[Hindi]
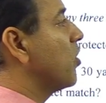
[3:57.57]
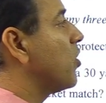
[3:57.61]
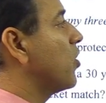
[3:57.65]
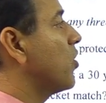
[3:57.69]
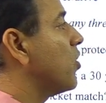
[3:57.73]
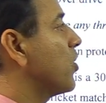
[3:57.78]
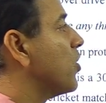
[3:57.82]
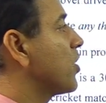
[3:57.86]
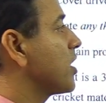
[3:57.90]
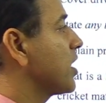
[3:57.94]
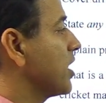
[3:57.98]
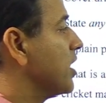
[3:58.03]

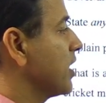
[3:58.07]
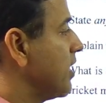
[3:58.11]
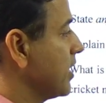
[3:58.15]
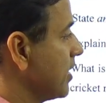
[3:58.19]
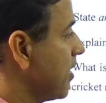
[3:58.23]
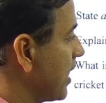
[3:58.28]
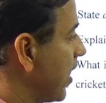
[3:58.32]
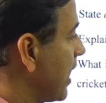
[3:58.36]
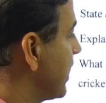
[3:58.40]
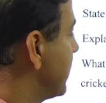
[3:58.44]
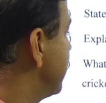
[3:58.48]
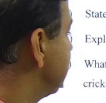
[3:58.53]
और
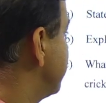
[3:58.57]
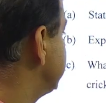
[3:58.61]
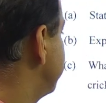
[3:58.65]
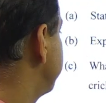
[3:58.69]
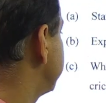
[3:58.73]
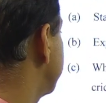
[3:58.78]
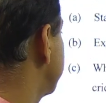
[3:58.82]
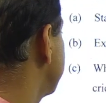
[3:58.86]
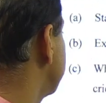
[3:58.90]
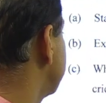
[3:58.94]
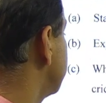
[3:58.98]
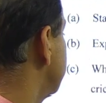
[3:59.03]
नाइन
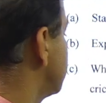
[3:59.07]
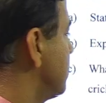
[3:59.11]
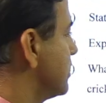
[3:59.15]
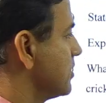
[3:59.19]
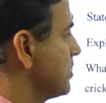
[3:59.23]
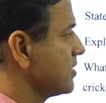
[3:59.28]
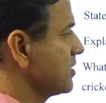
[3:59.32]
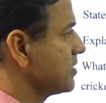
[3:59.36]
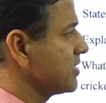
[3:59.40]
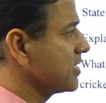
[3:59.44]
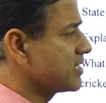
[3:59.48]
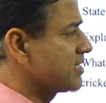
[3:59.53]

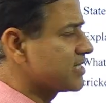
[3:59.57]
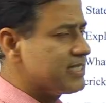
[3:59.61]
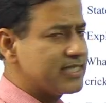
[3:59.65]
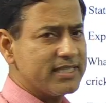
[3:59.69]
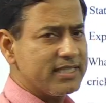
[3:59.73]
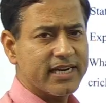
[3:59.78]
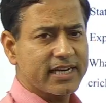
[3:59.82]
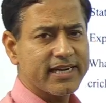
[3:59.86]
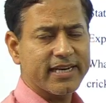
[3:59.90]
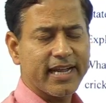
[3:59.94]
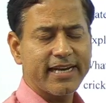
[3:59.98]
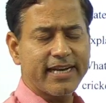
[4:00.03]

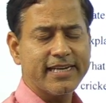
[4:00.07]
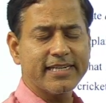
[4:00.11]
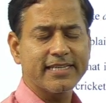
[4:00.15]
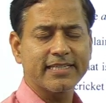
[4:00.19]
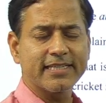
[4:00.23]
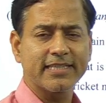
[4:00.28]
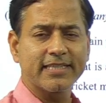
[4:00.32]
सिक्सटीन एंड नाइन